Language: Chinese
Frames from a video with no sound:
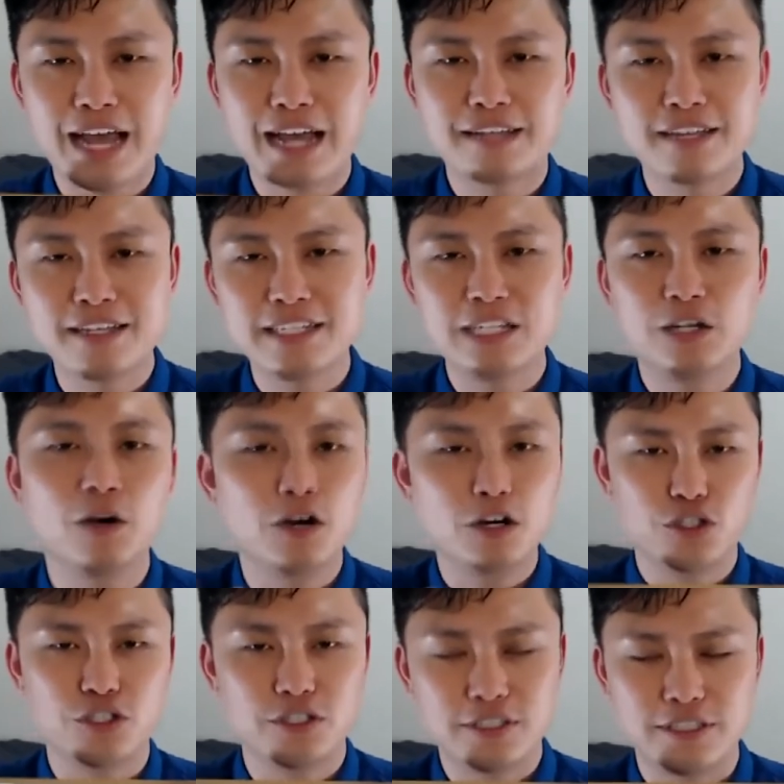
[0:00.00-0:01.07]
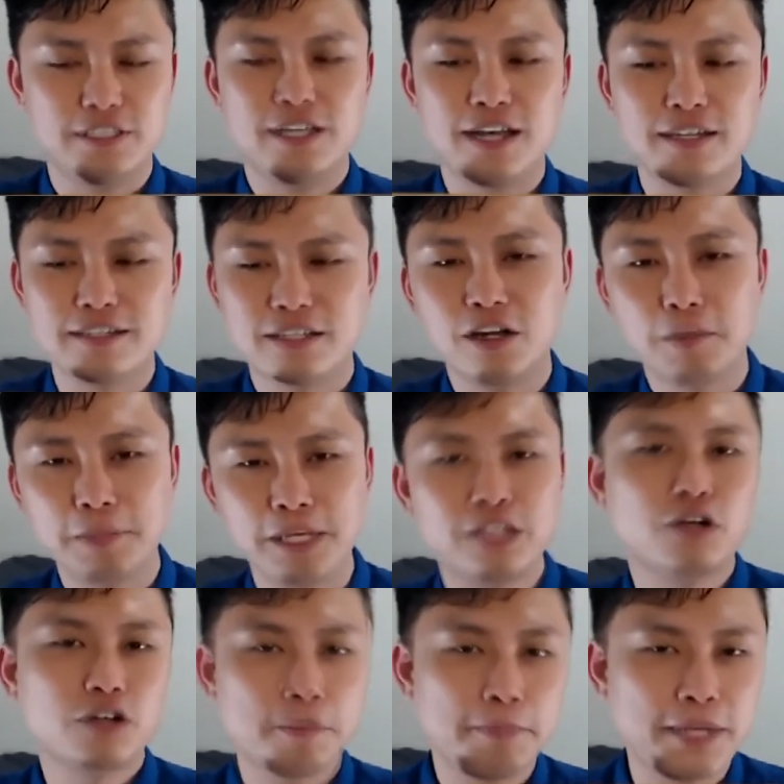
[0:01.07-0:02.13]
这一季多少二十集，然后片头
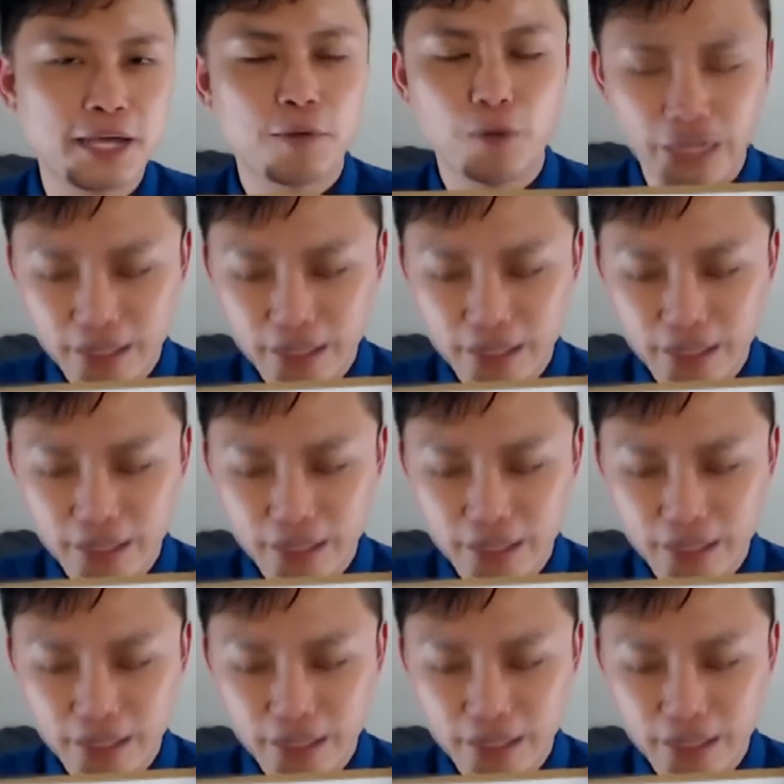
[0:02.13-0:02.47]
跟片尾。